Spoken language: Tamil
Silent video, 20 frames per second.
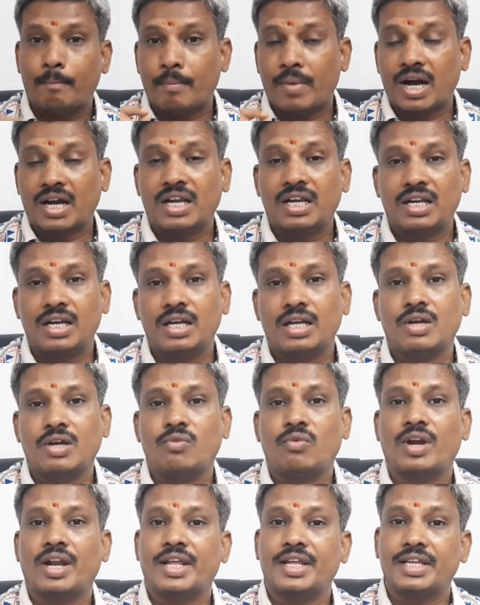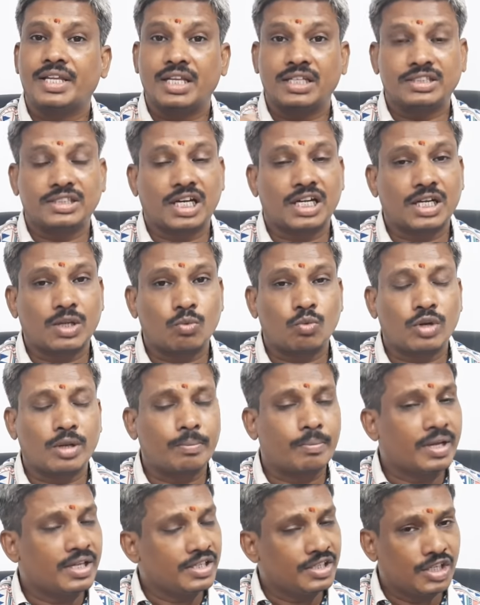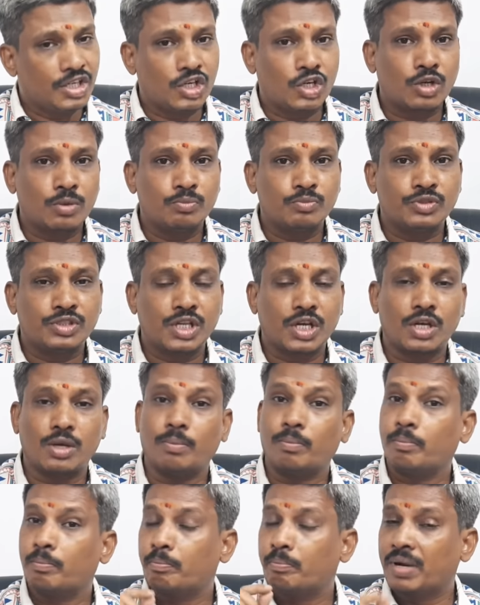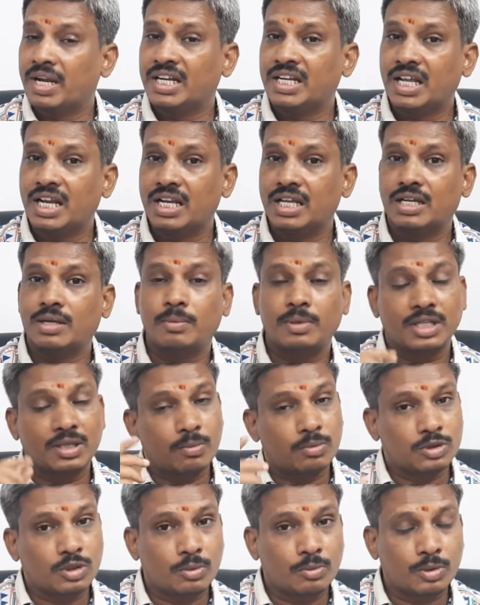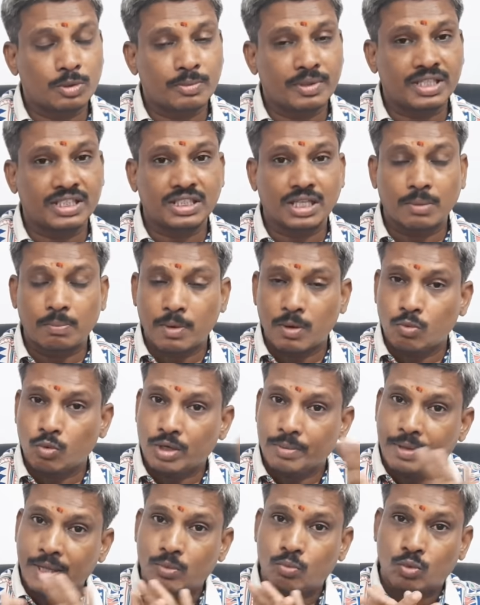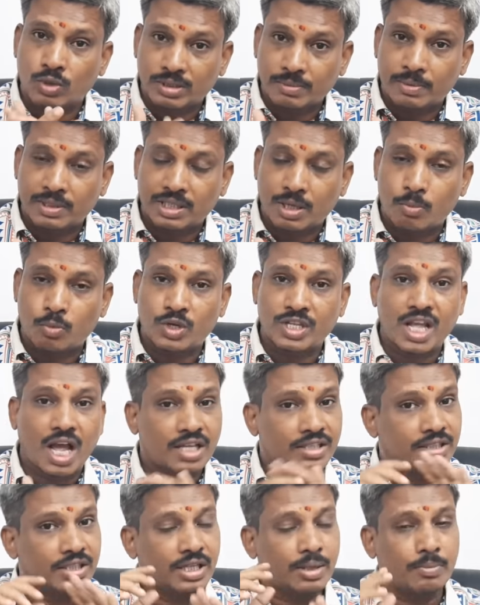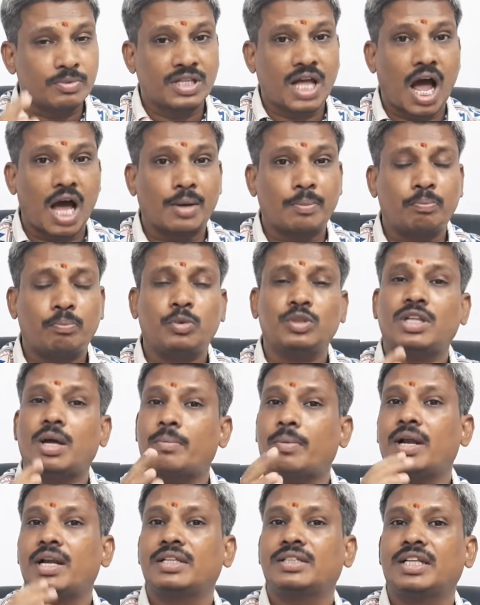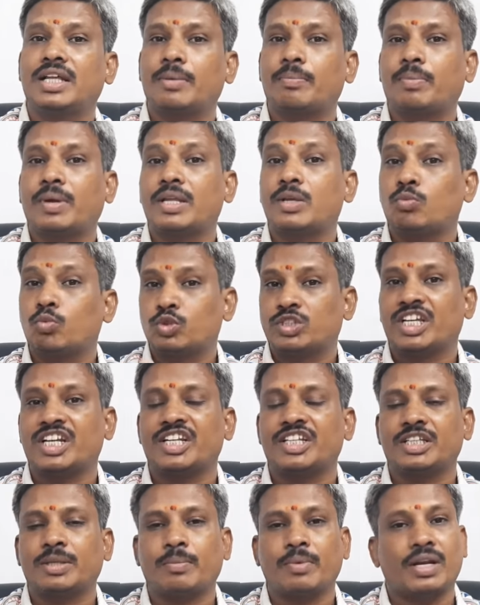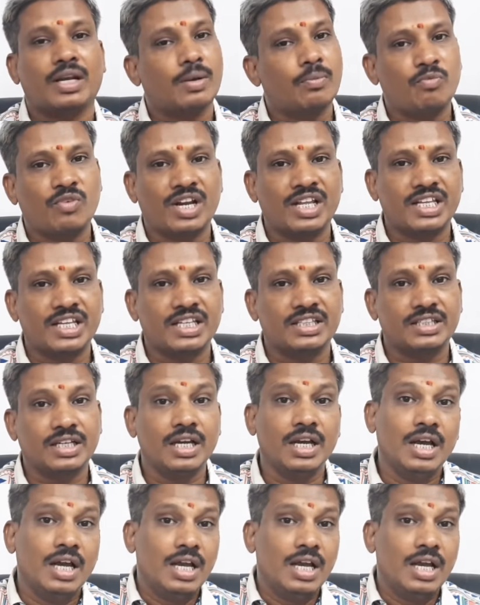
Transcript: மகள்களுக்கு வழங்கிய சட்ட உரிமை இன்றும் செல்லும் பெண் மகளுக்கு சொத்தில் சம உரிமையை மறுக்க முடியாது என்ற அற்புதமான தீர்ப்பை உச்சநீதிமன்றம் வழங்கியது